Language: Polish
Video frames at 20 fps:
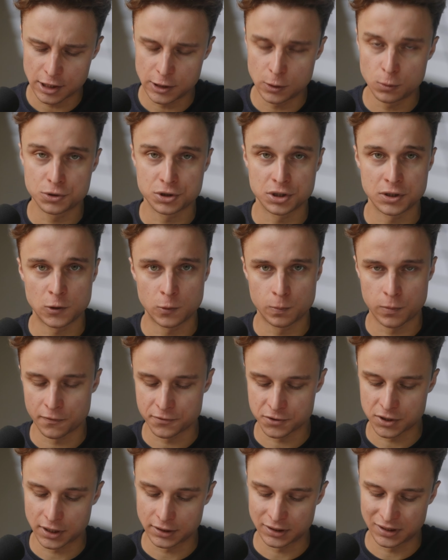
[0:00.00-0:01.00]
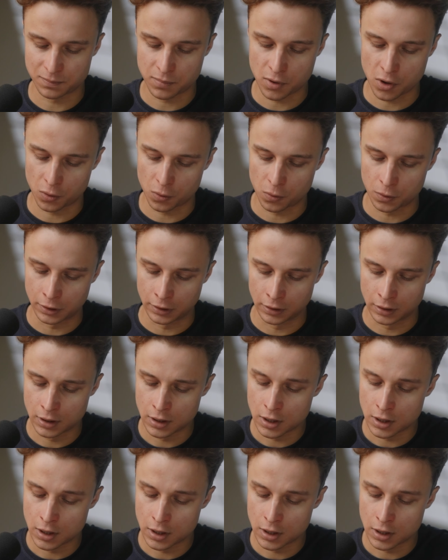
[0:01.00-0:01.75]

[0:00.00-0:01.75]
i uczynił powszechny pokój.